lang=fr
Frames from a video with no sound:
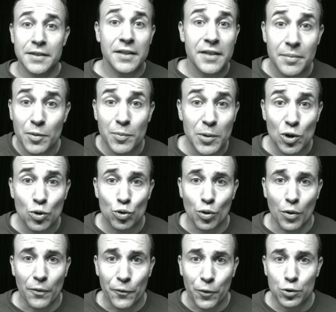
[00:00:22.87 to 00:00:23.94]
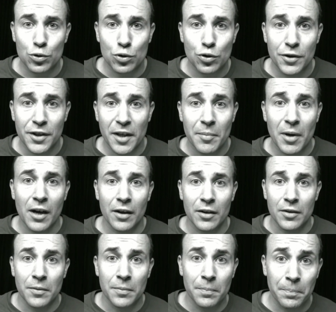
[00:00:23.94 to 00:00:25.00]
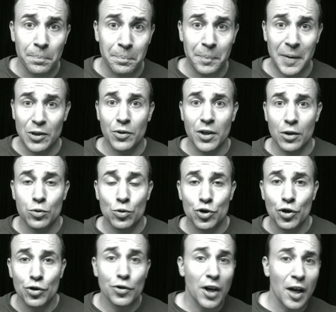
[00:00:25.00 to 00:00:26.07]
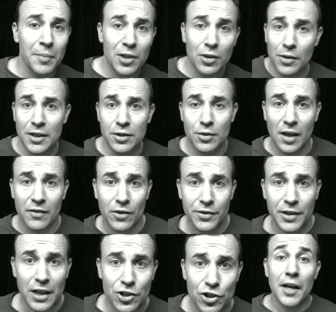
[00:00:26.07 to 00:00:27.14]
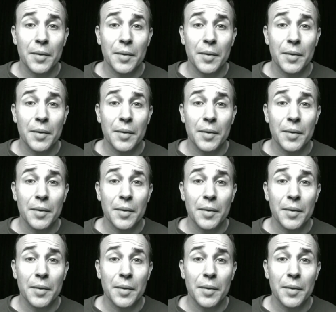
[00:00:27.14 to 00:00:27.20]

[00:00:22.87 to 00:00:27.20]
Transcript: Sixième minute, faute sur Neymar, euh, pas de carton jaune, l'arbitre laisse l'avantage.